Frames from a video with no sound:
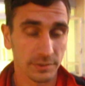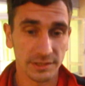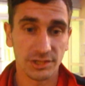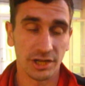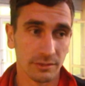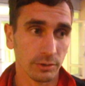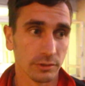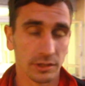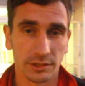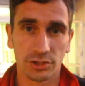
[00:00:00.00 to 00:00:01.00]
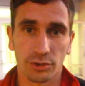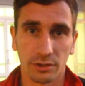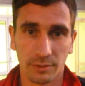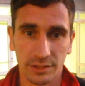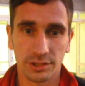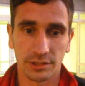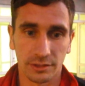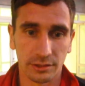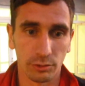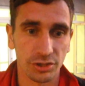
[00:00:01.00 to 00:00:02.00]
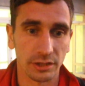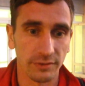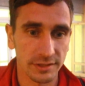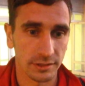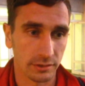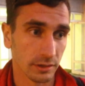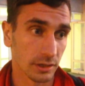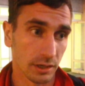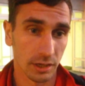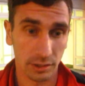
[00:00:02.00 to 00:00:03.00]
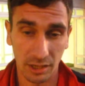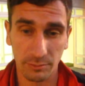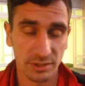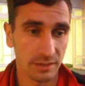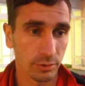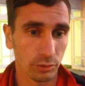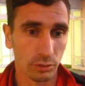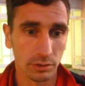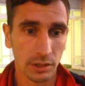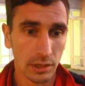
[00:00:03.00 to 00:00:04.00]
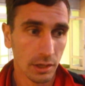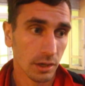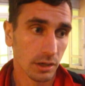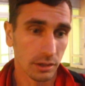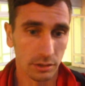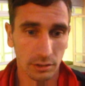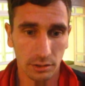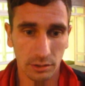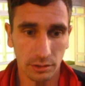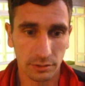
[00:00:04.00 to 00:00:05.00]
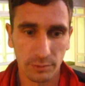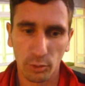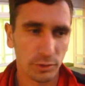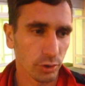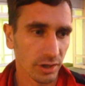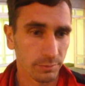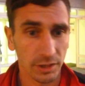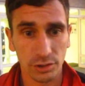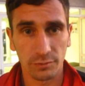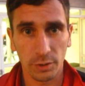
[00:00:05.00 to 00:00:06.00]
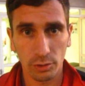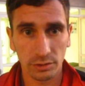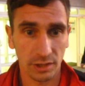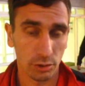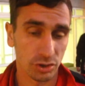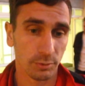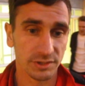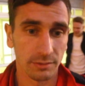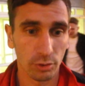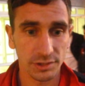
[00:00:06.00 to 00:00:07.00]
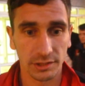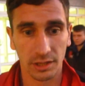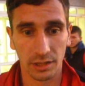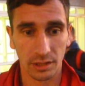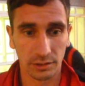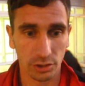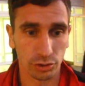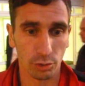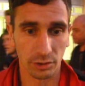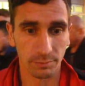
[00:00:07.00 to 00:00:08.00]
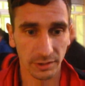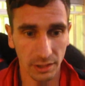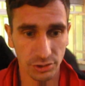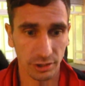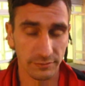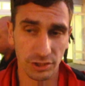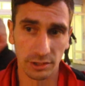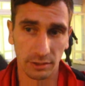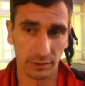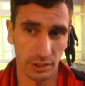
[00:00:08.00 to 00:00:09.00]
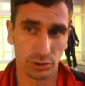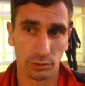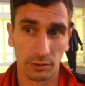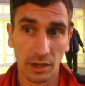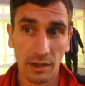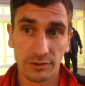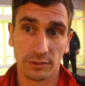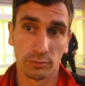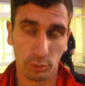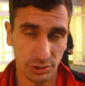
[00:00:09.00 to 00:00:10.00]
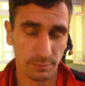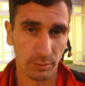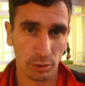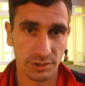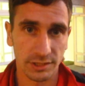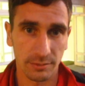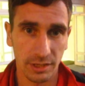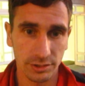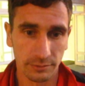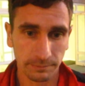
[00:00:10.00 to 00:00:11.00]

Изначально был э, тяжелый матч, э, очень ответственный. Э, как именно забил гол, не помню, кто дал передачу вперед. Хороший был заброс на нашу тройку нападающих. Овчинников хорошо в шайбной площади поборолся за мяч.